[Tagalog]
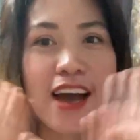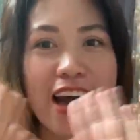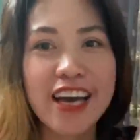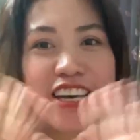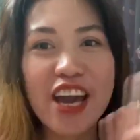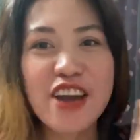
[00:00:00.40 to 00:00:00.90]

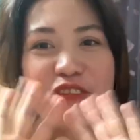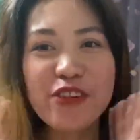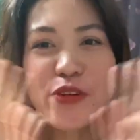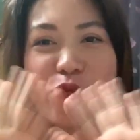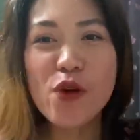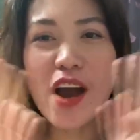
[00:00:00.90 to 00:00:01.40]
Hi
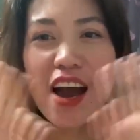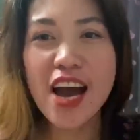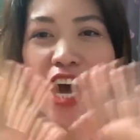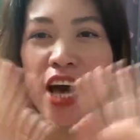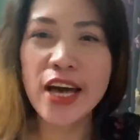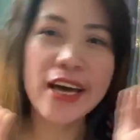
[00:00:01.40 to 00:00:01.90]

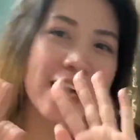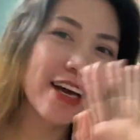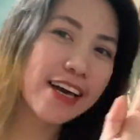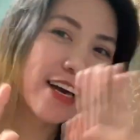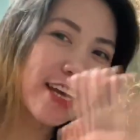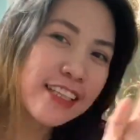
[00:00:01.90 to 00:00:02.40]

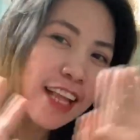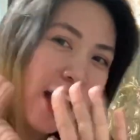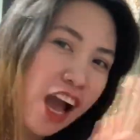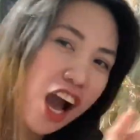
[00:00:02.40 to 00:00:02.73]
everyone!